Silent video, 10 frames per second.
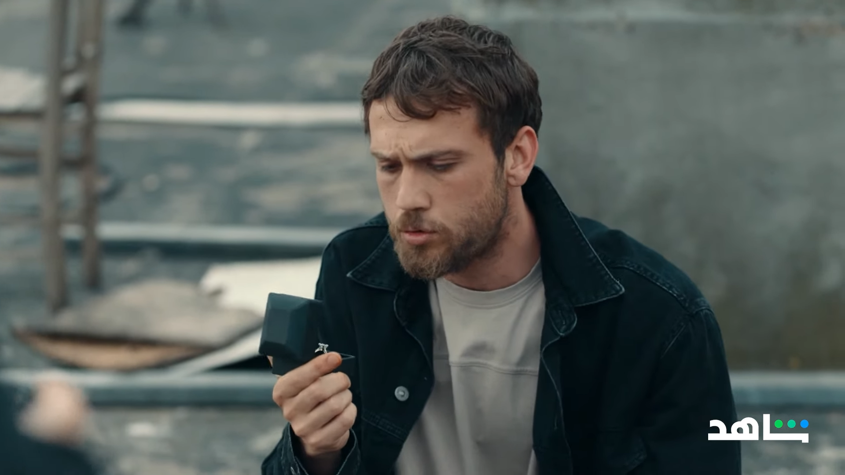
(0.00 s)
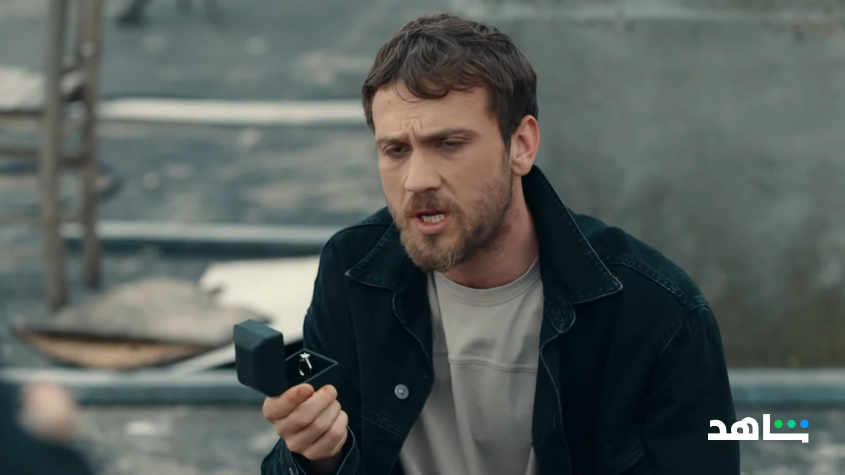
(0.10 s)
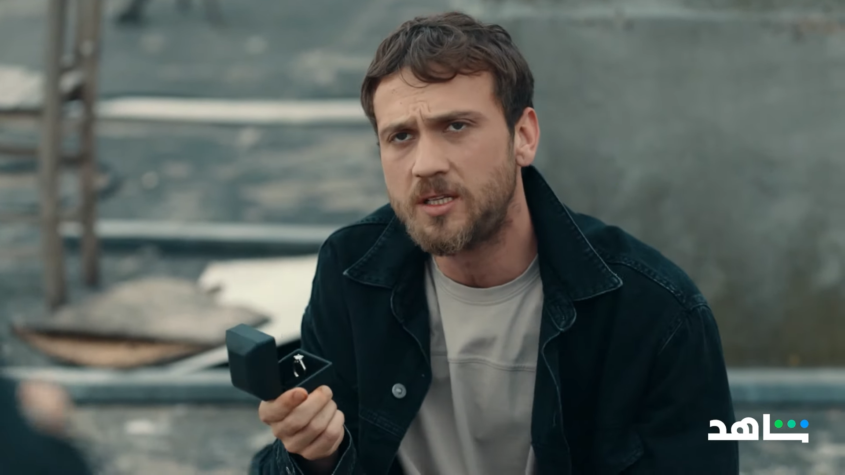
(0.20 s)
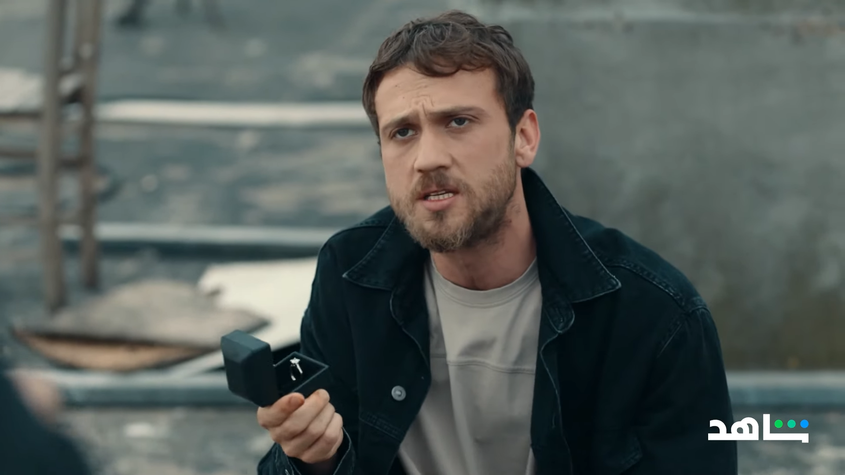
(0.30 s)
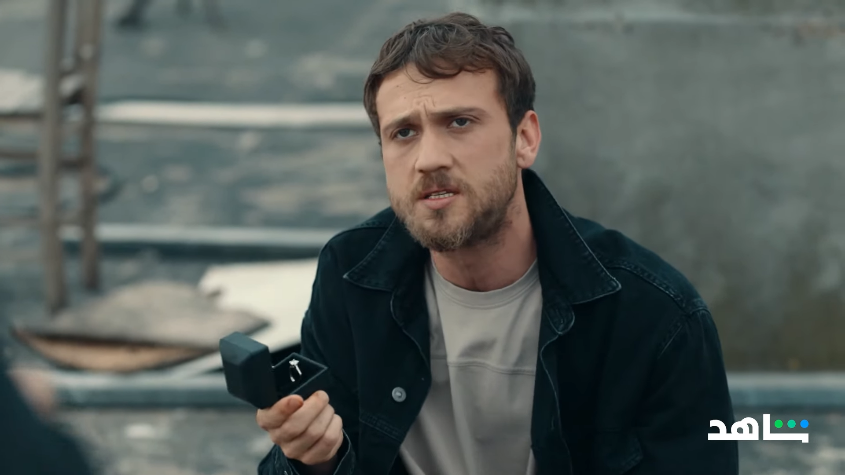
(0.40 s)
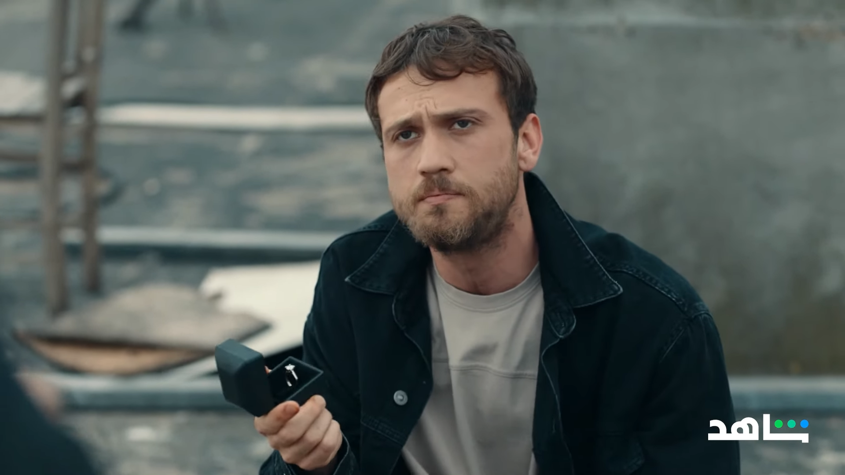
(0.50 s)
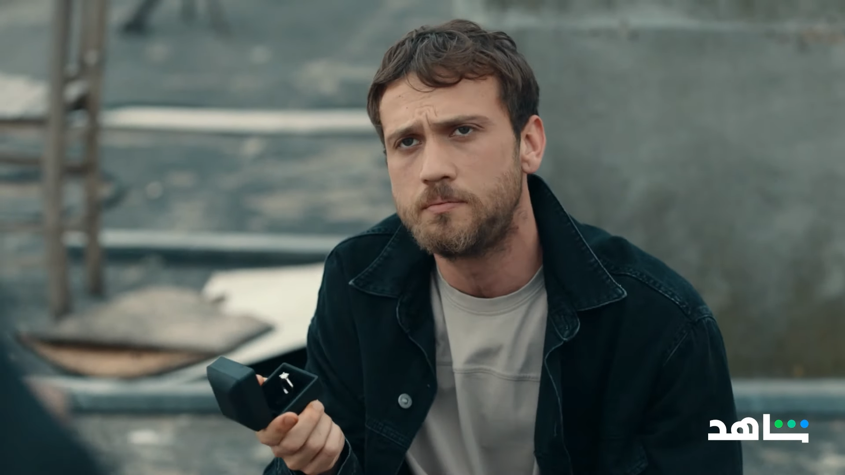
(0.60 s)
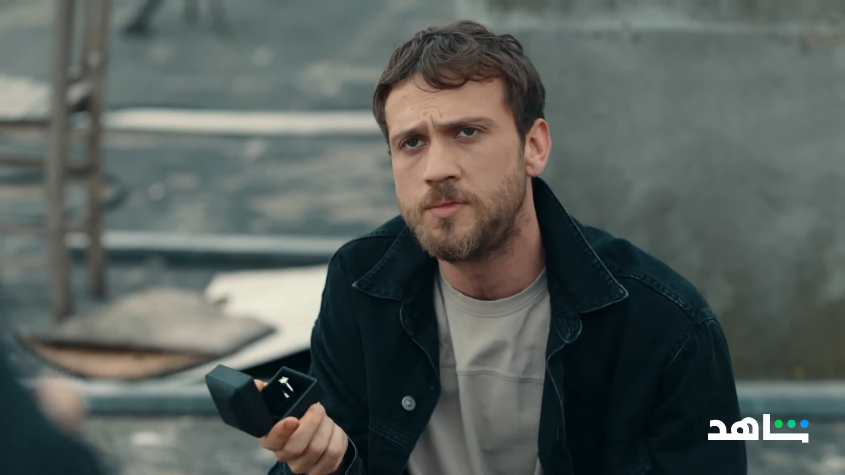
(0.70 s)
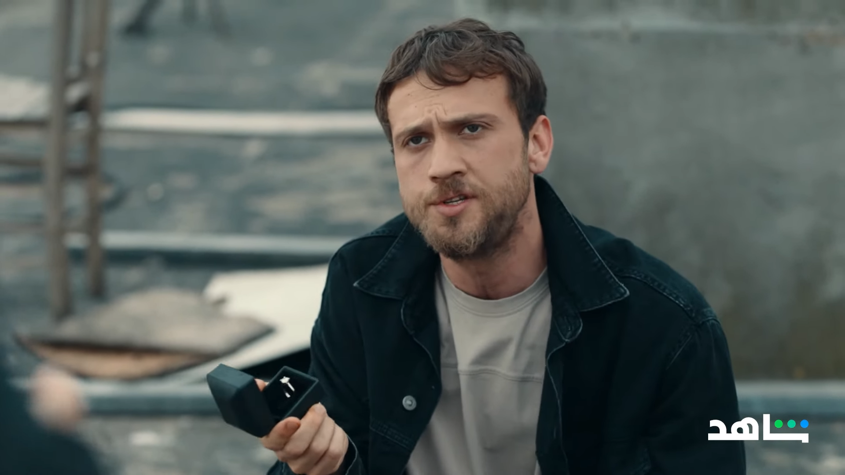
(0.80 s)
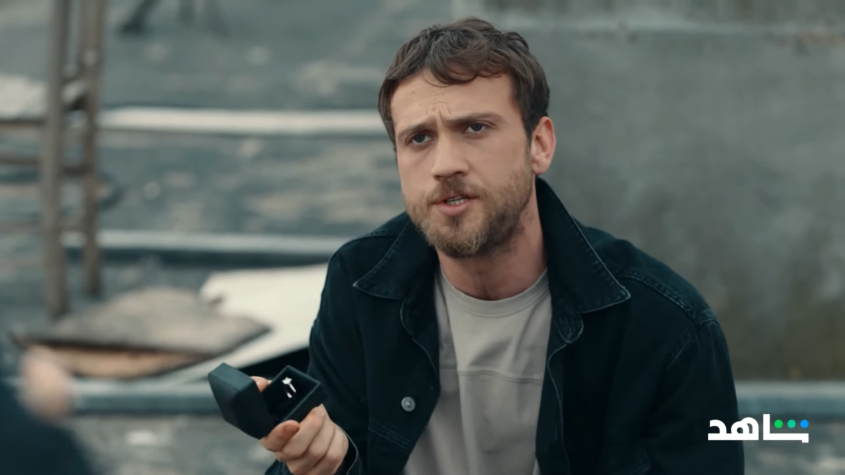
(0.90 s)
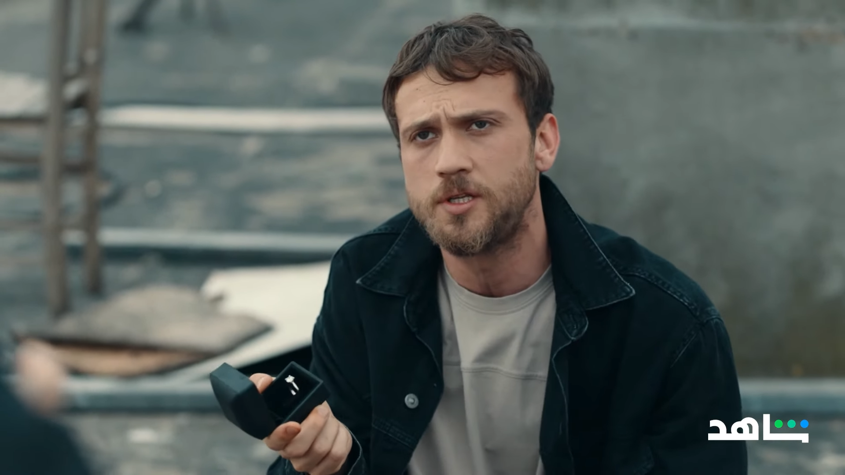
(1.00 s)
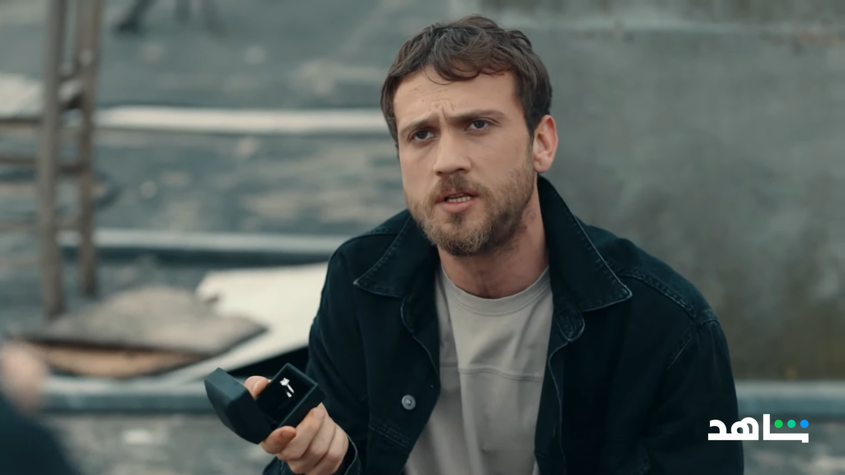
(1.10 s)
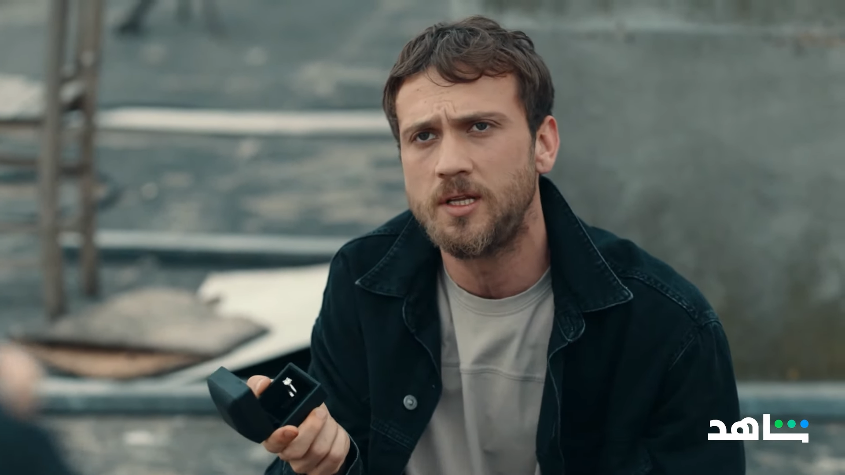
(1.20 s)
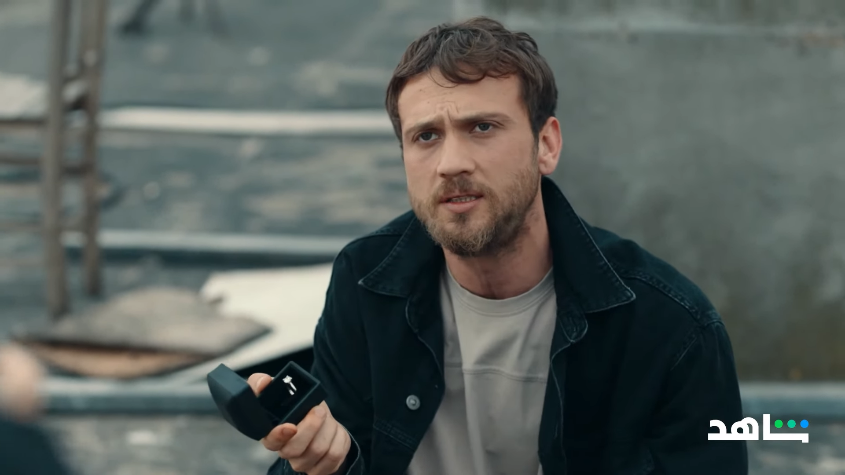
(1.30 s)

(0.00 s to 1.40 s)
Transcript: قالوا لي هاد موديل